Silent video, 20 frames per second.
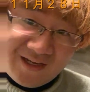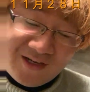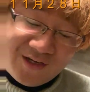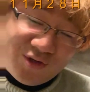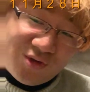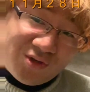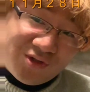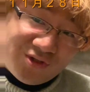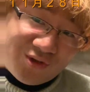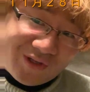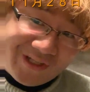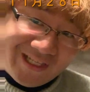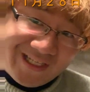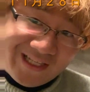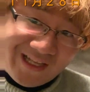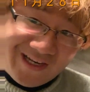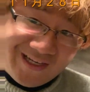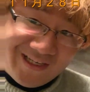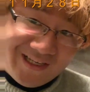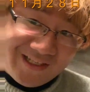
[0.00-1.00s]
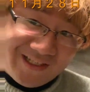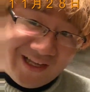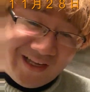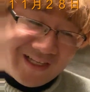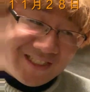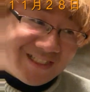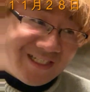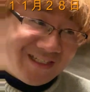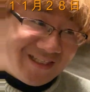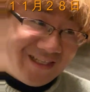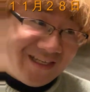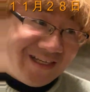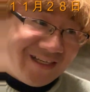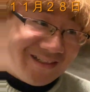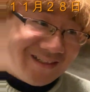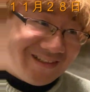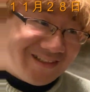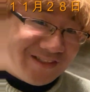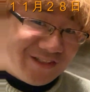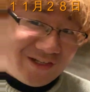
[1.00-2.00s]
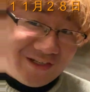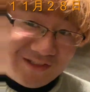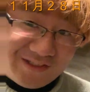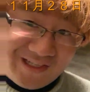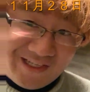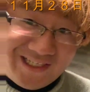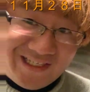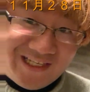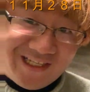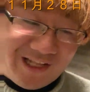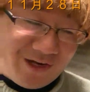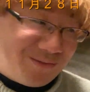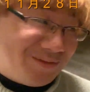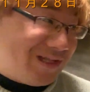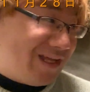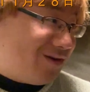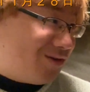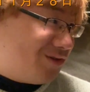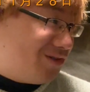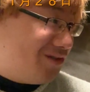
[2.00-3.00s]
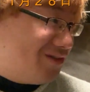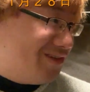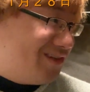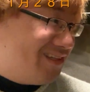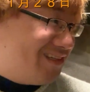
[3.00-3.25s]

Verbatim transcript: ロウリュとかできたらいいねって話してて、なんかできねえだろみたいなこと言っ